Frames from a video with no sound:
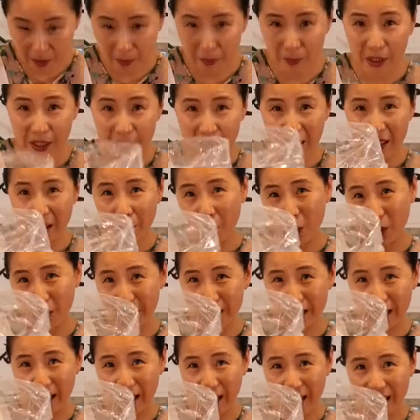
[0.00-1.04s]

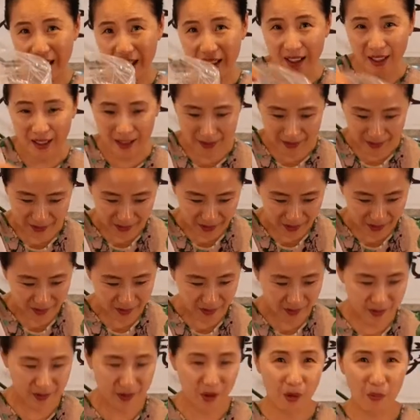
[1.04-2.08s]
비닐봉지 에
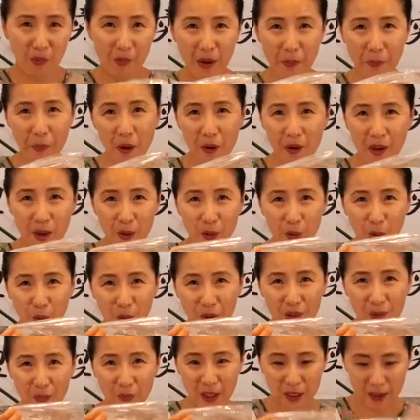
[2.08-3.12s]
정말 편하고
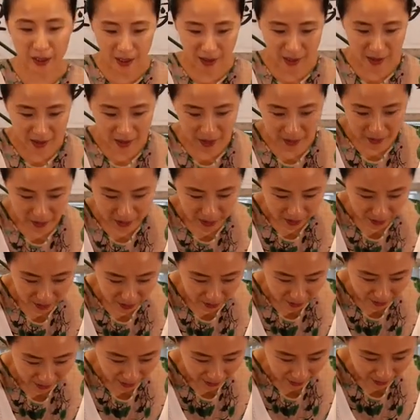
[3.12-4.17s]
좋습니다.
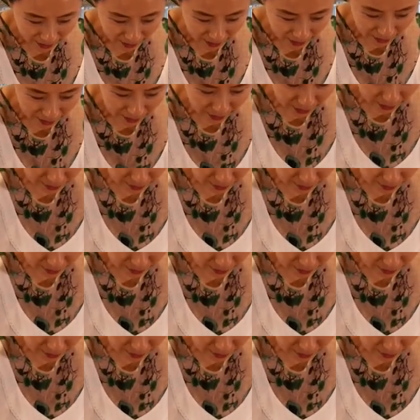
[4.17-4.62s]
그래